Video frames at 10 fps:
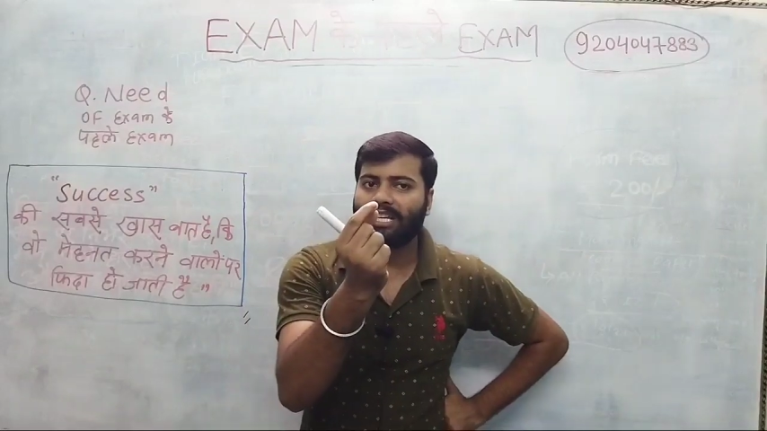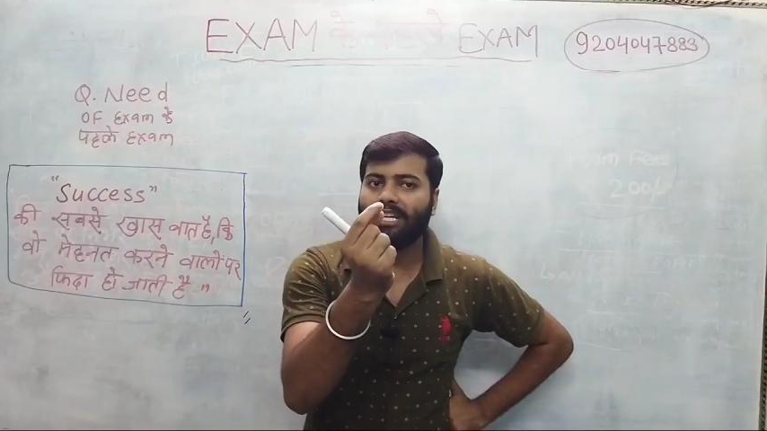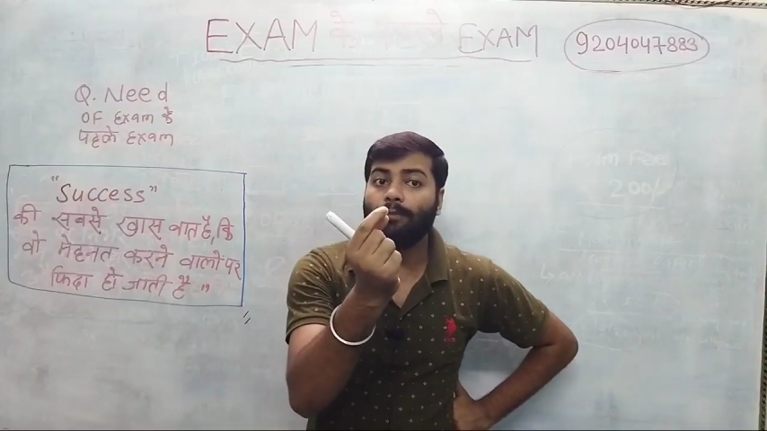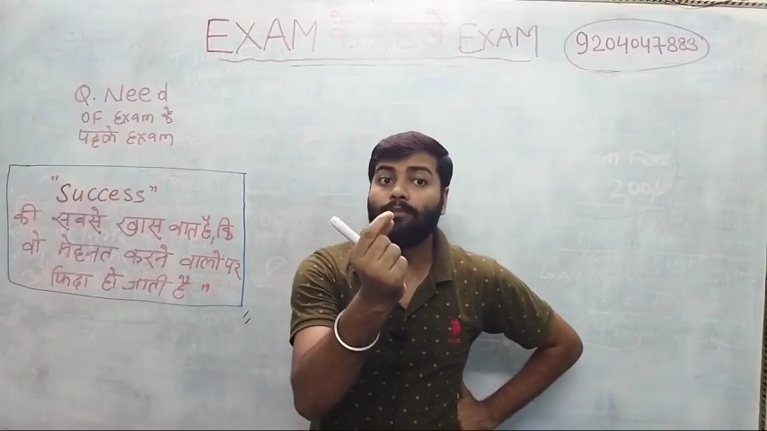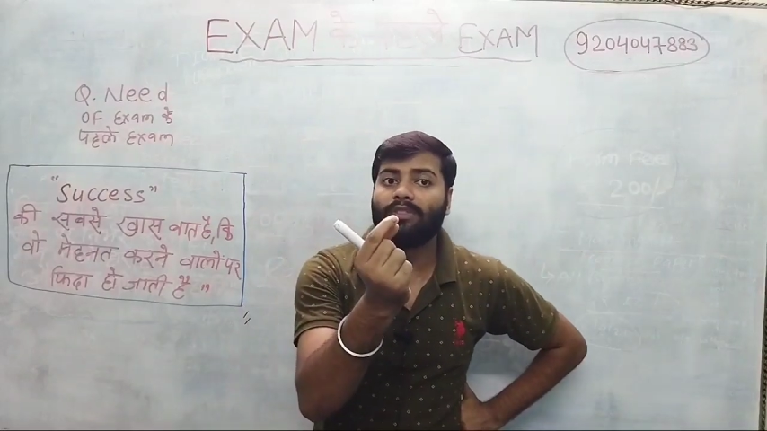
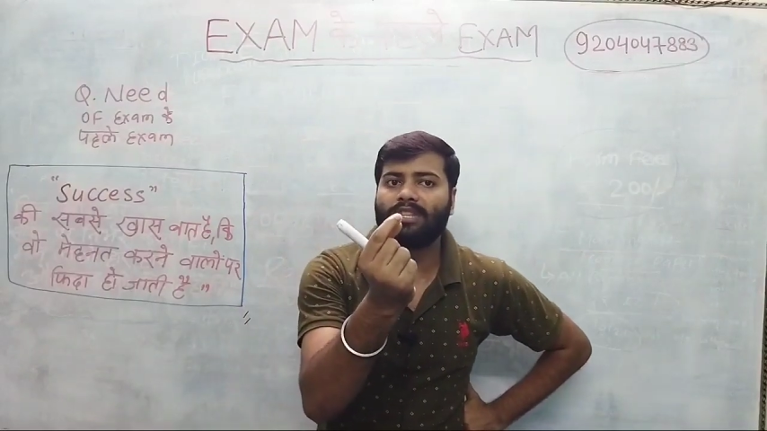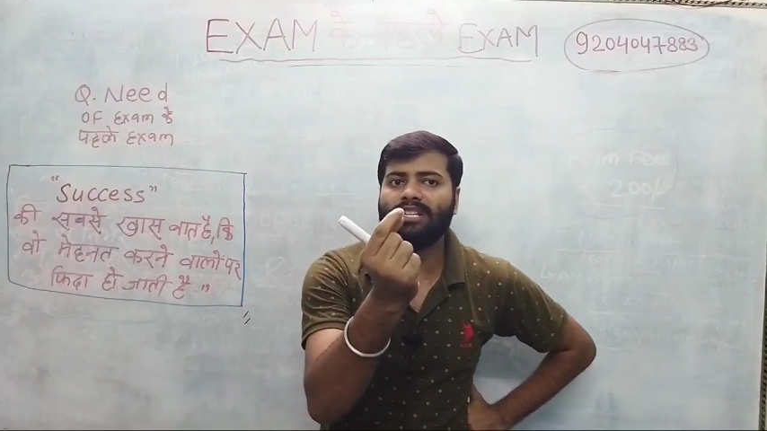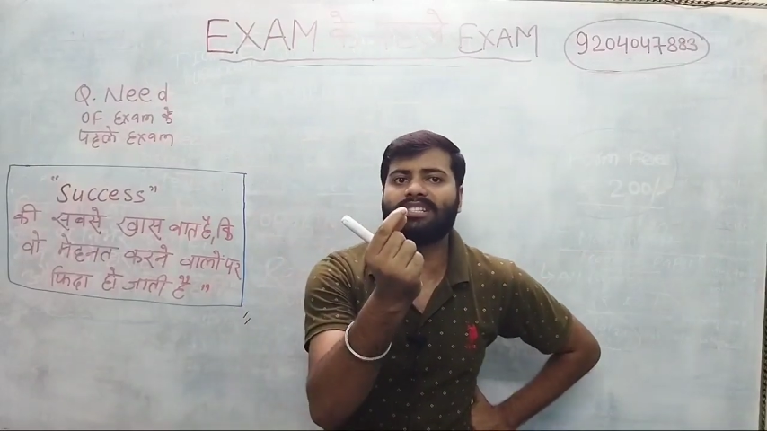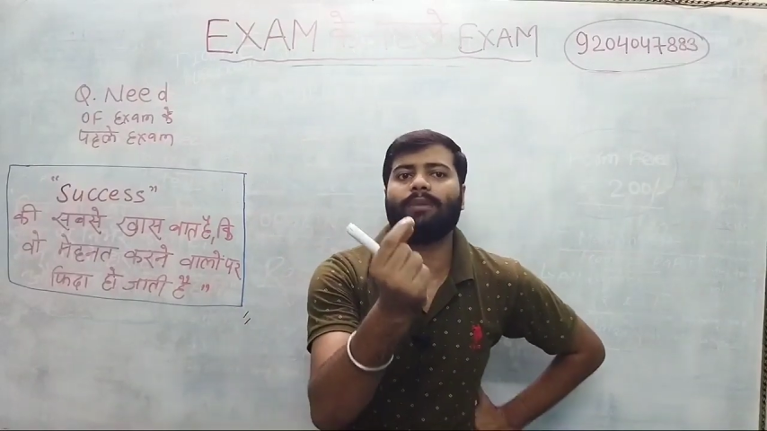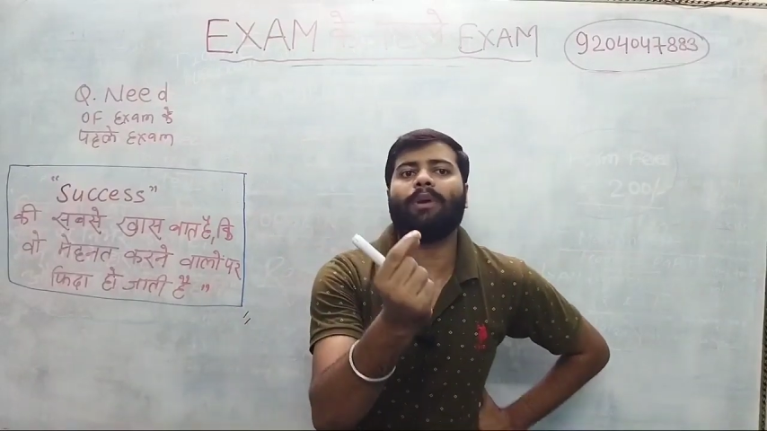
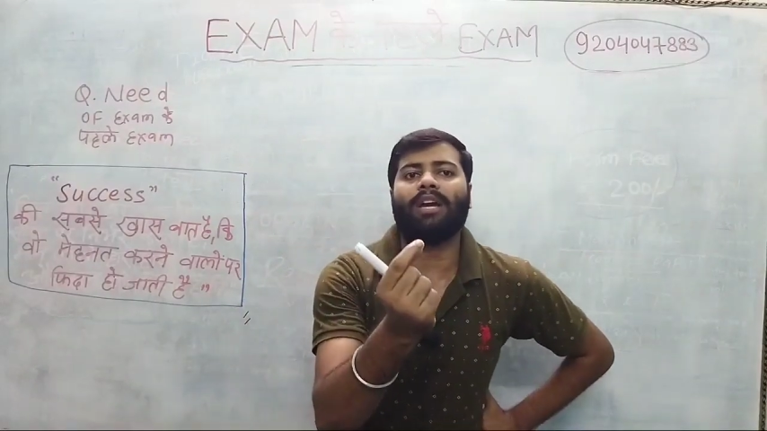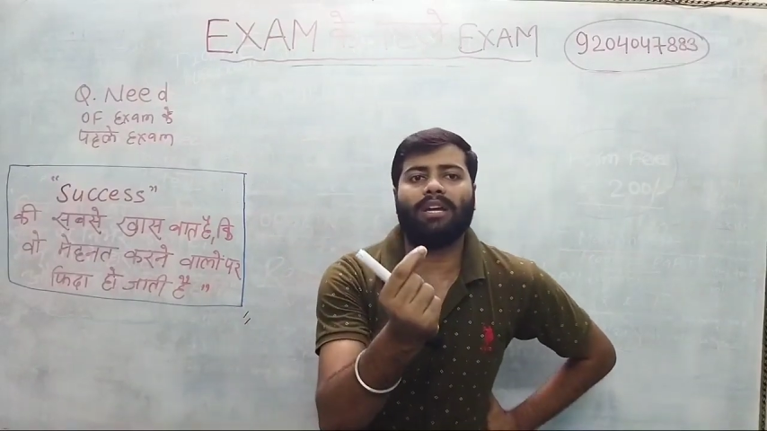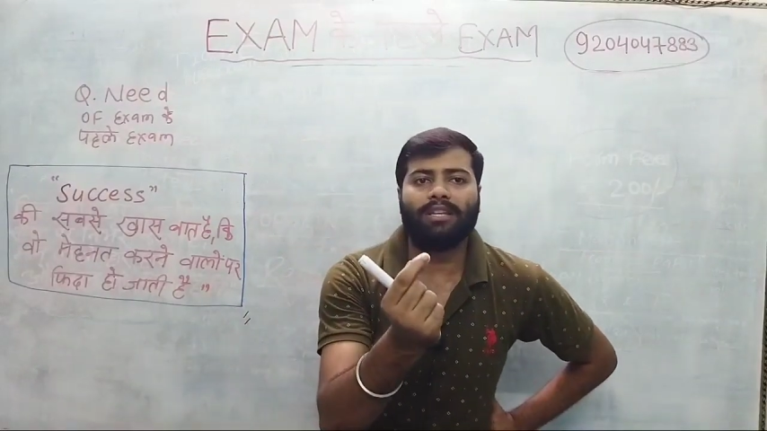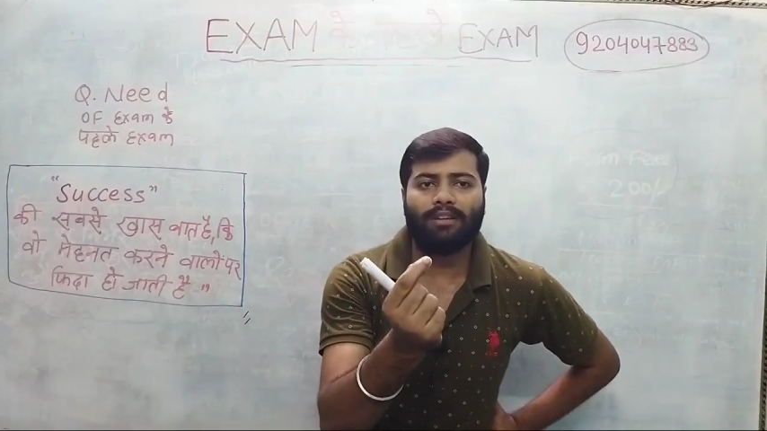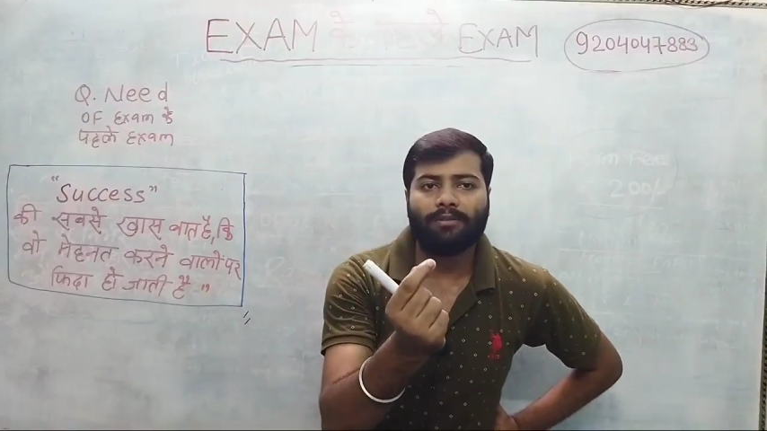कीमती समय
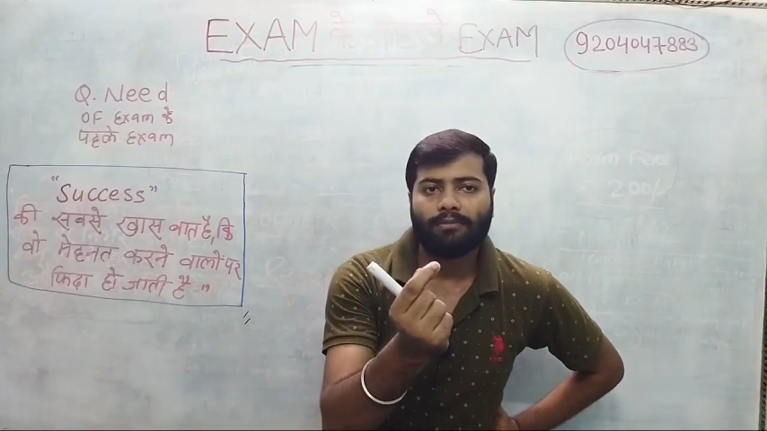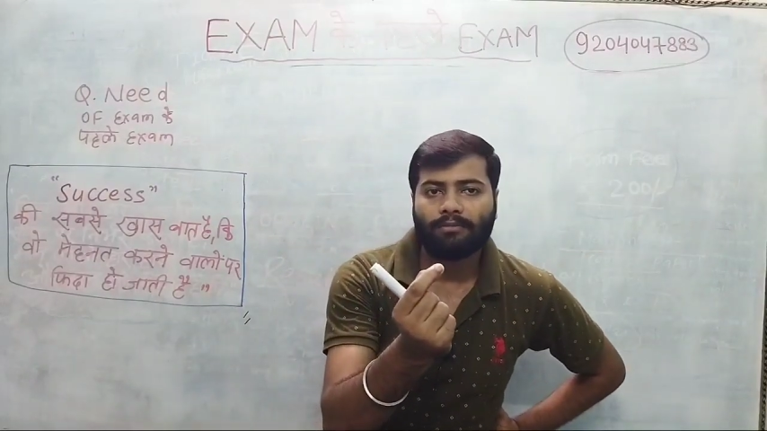है ये